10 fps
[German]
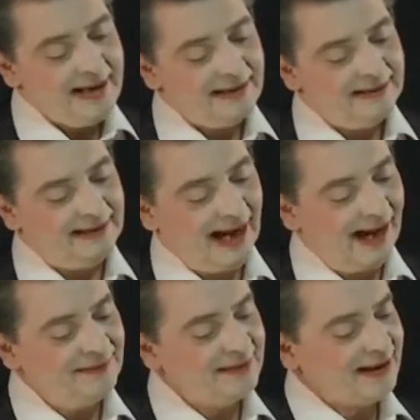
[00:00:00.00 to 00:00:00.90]
Der
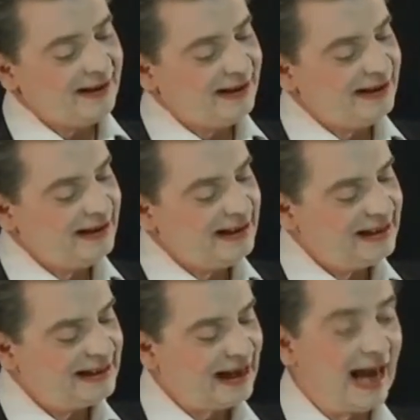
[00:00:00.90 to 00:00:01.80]
andere
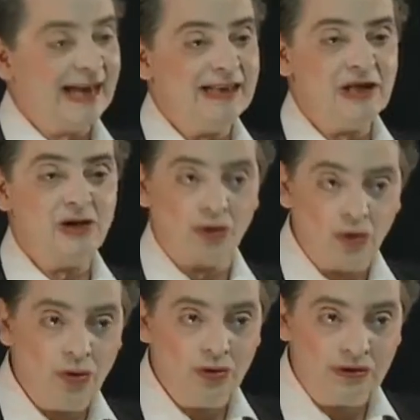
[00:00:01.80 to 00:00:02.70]
hieß Heinz
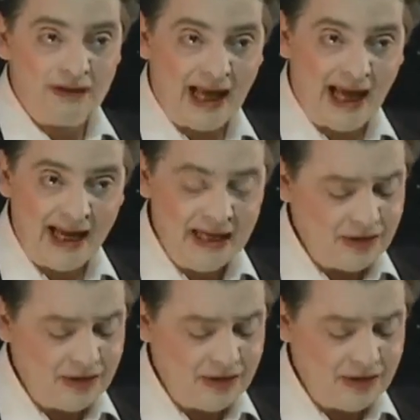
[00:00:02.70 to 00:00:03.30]
Rotenhain